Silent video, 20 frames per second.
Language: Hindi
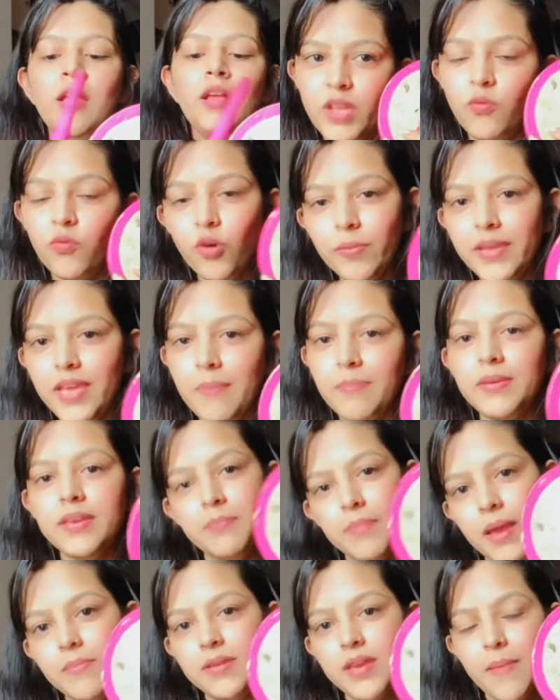वो भी हैप्पी
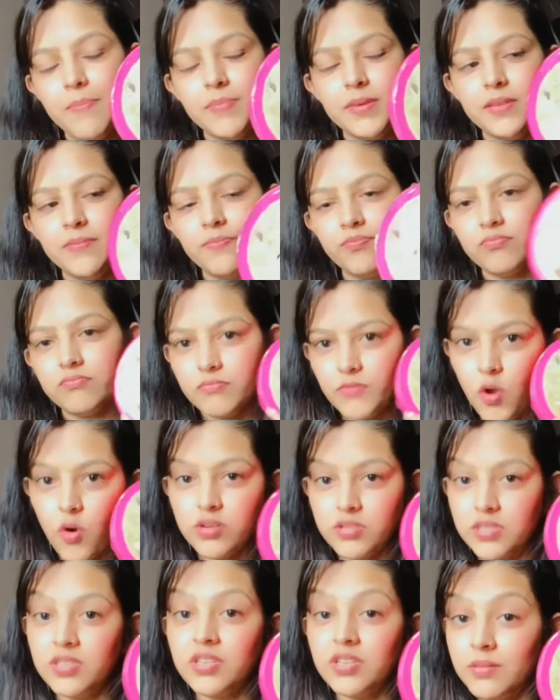मैं भी हैप्पी और
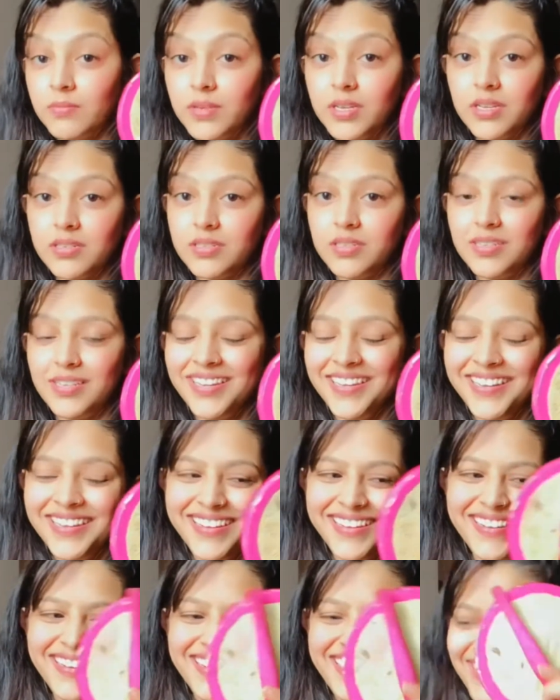ज़िंदगी में क्या
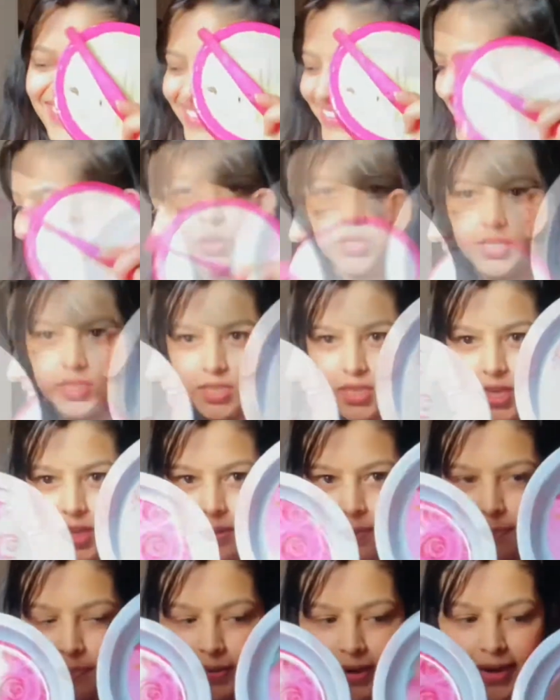चाहिए से
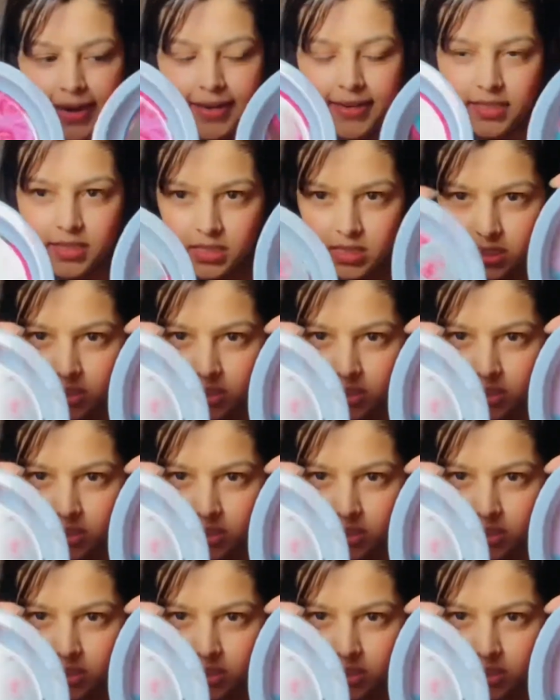प्लेट्स